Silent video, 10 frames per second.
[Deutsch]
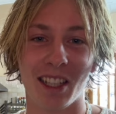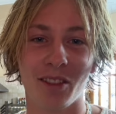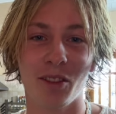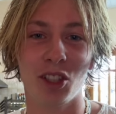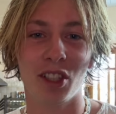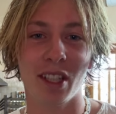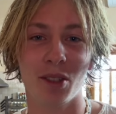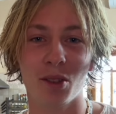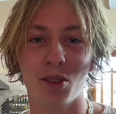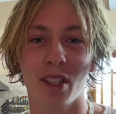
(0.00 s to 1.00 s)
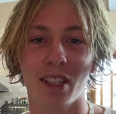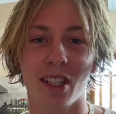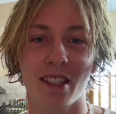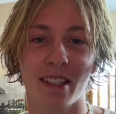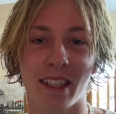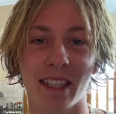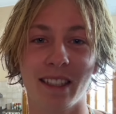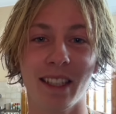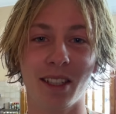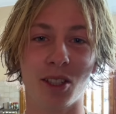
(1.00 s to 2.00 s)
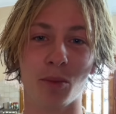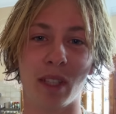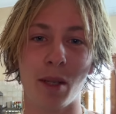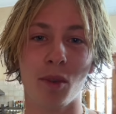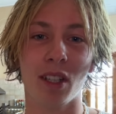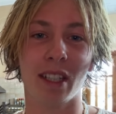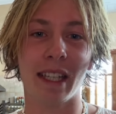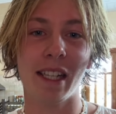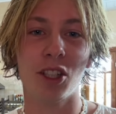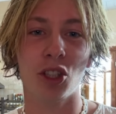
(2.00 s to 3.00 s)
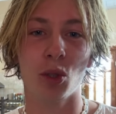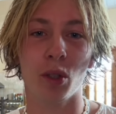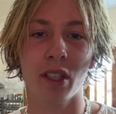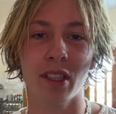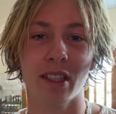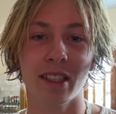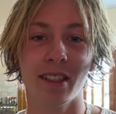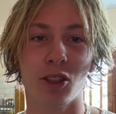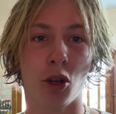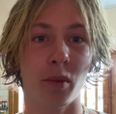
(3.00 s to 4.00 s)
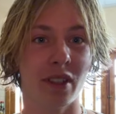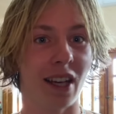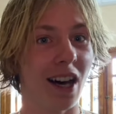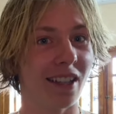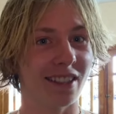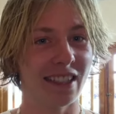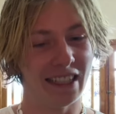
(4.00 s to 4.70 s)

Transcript: Wie stehst du zu der ganzen Kritik zum Thema Geldschnorren in den Kommentaren?